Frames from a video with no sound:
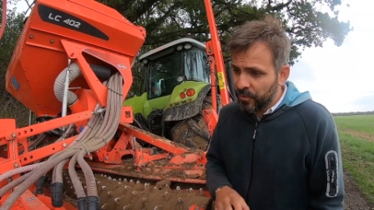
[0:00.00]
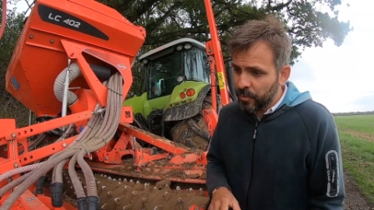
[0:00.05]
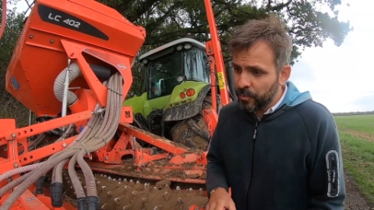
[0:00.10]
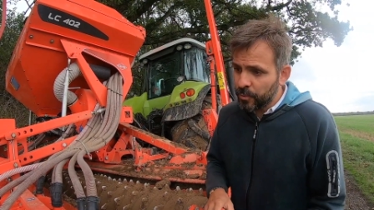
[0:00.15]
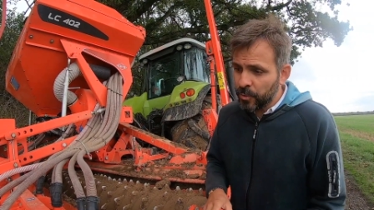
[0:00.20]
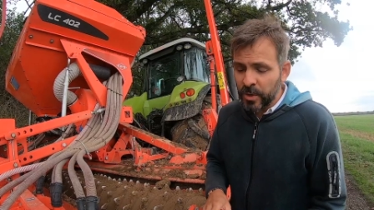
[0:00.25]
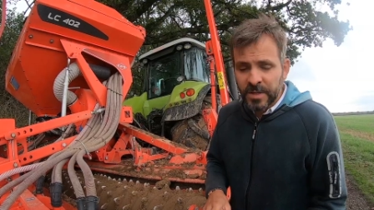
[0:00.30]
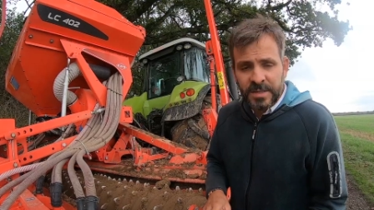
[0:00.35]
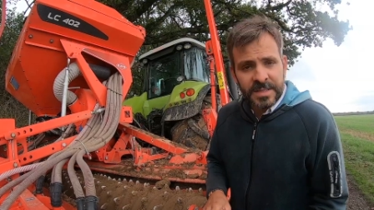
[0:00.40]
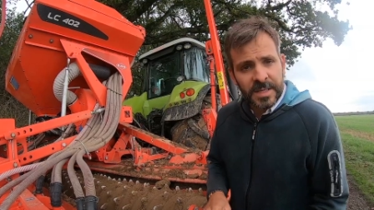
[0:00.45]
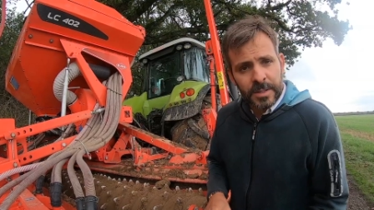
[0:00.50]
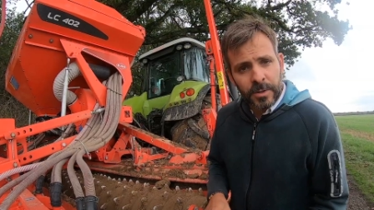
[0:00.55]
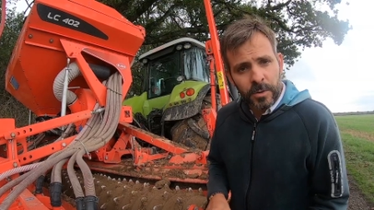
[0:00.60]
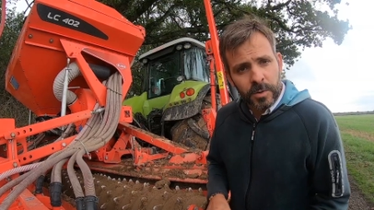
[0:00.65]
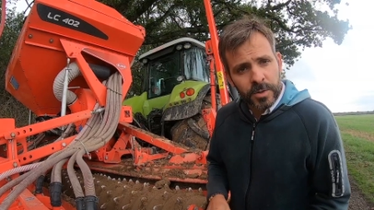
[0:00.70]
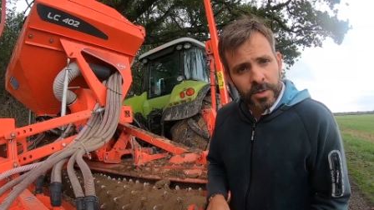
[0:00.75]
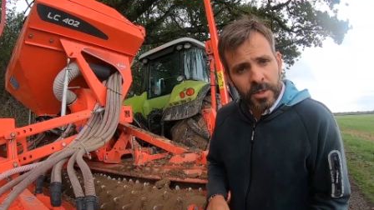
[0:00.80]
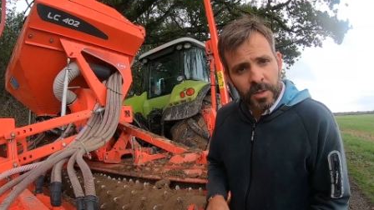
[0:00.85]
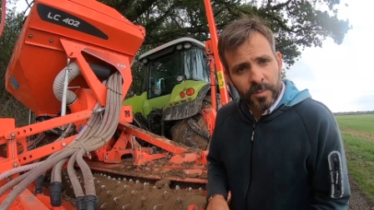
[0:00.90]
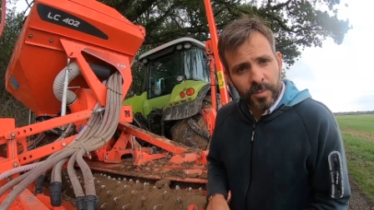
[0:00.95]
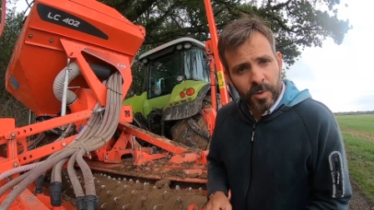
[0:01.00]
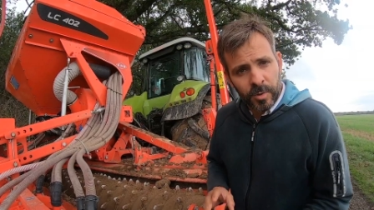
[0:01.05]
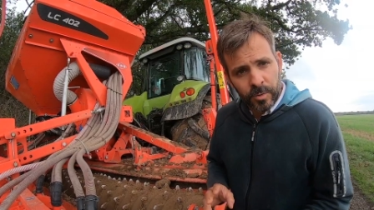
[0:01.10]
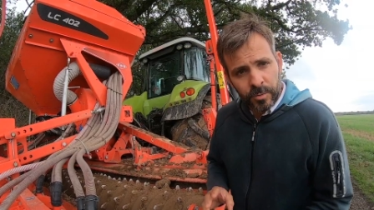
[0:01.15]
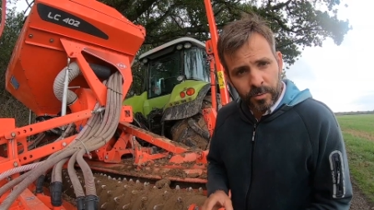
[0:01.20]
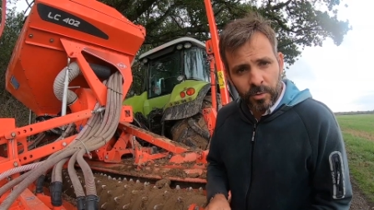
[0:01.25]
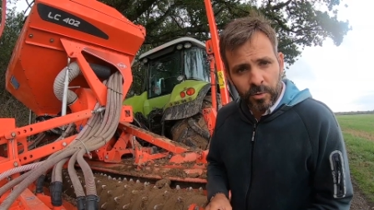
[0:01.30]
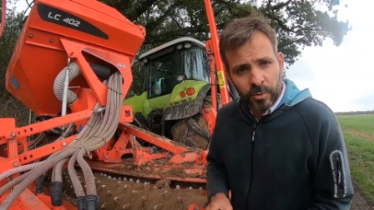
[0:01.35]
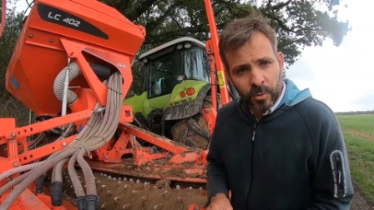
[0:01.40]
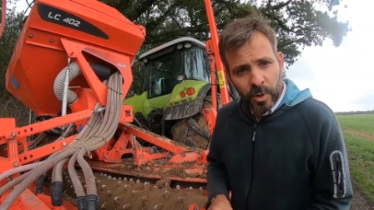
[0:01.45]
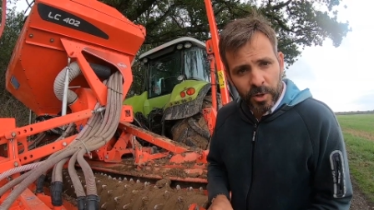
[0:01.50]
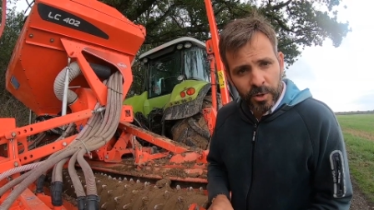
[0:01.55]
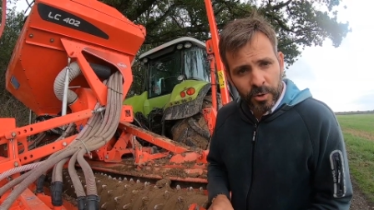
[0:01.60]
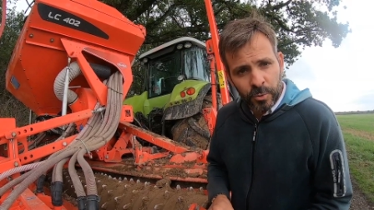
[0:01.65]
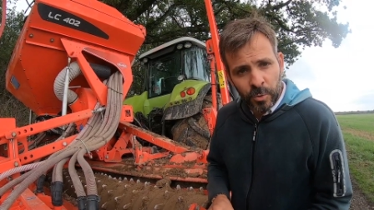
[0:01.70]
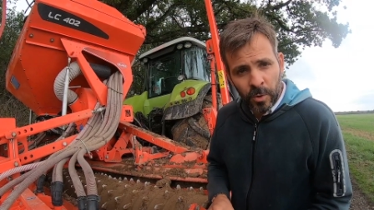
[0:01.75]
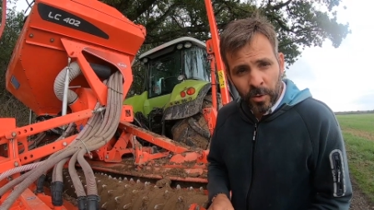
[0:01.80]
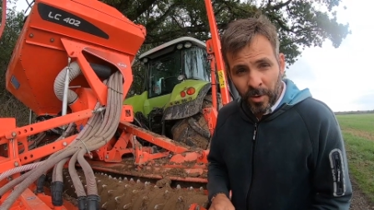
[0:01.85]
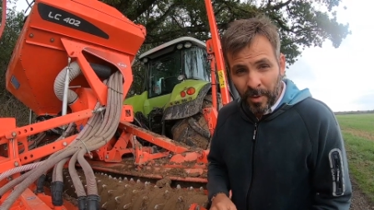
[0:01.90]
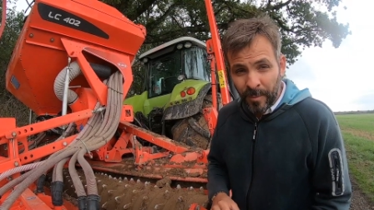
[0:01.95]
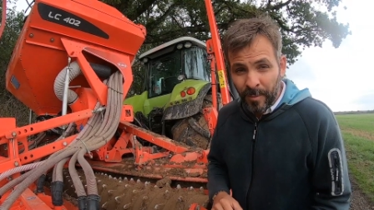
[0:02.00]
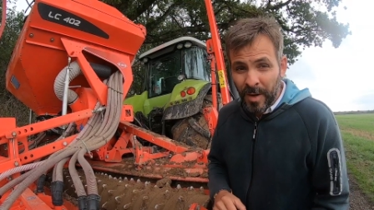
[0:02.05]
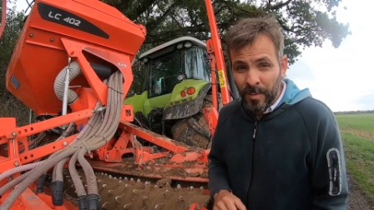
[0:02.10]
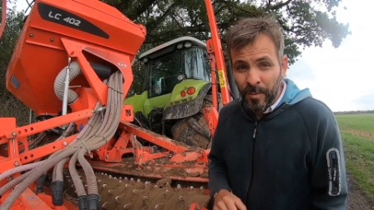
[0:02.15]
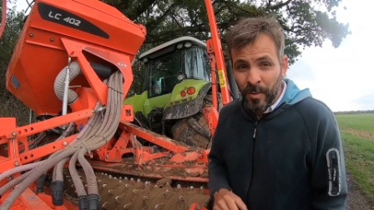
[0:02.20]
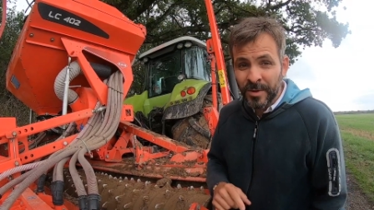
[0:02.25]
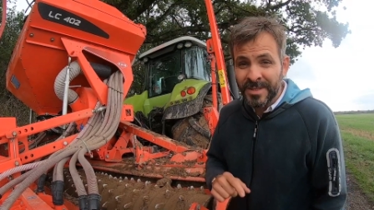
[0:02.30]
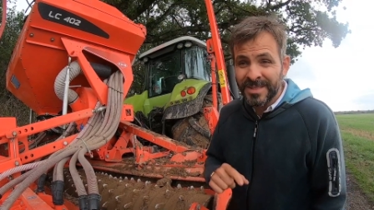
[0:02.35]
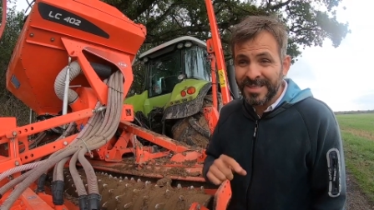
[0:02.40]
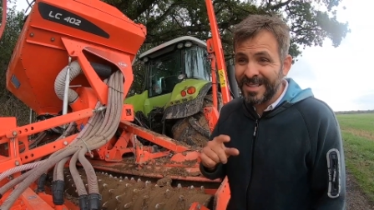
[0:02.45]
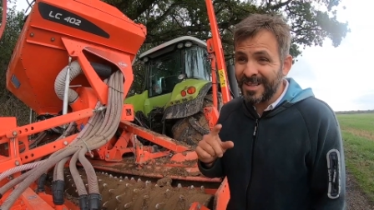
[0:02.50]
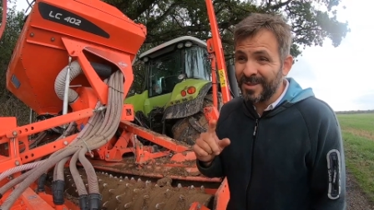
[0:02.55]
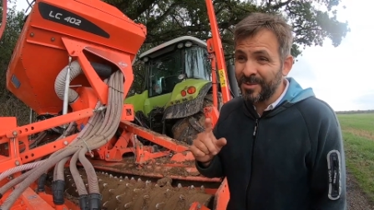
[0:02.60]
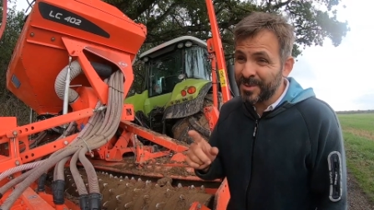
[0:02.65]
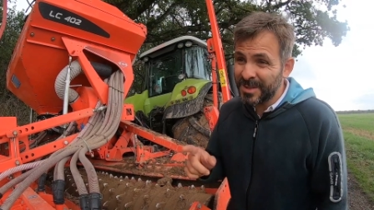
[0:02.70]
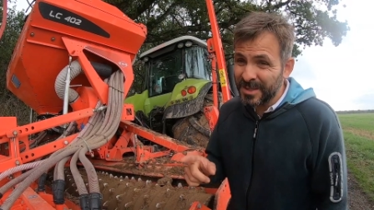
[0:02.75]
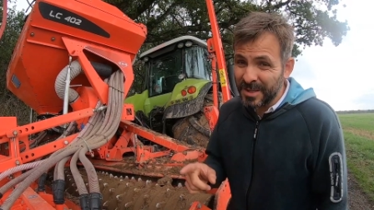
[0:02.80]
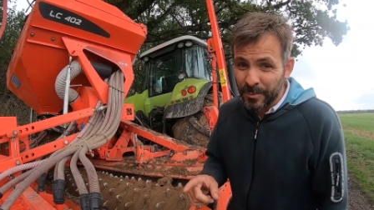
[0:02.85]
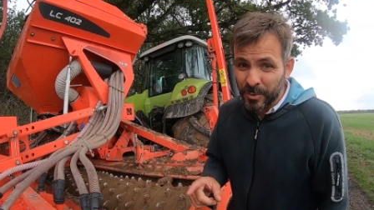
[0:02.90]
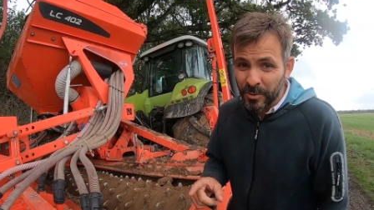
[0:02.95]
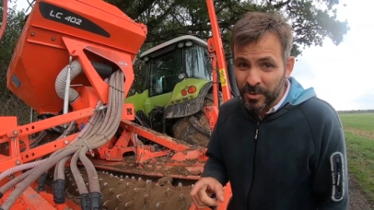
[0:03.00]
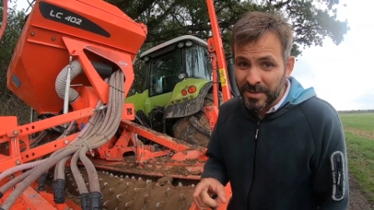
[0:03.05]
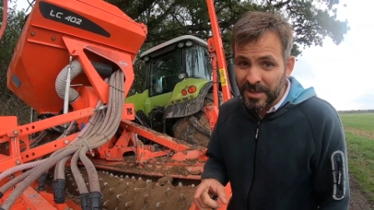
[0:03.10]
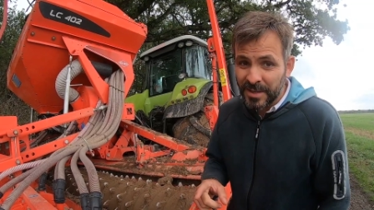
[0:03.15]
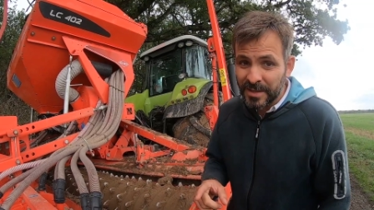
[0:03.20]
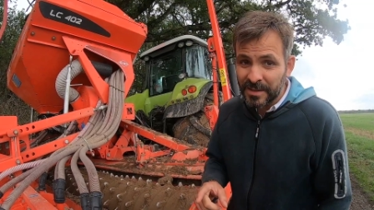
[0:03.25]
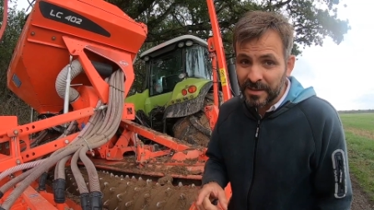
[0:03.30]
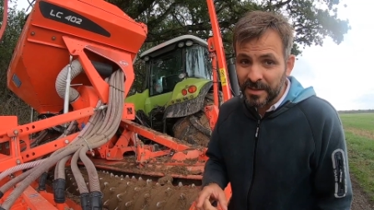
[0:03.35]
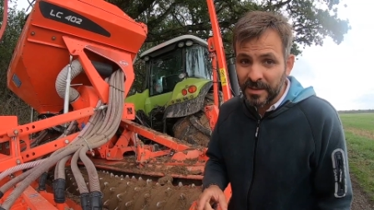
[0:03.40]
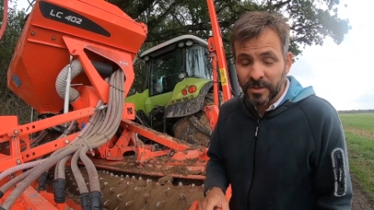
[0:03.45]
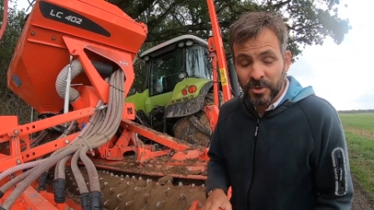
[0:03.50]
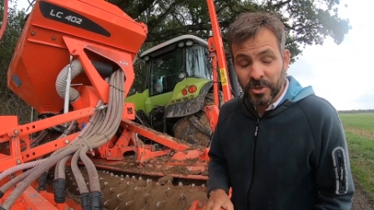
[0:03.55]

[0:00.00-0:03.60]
il faut mieux rester tranquille pendant 2-3 jours. Normalement, ils annoncent un peu de sec.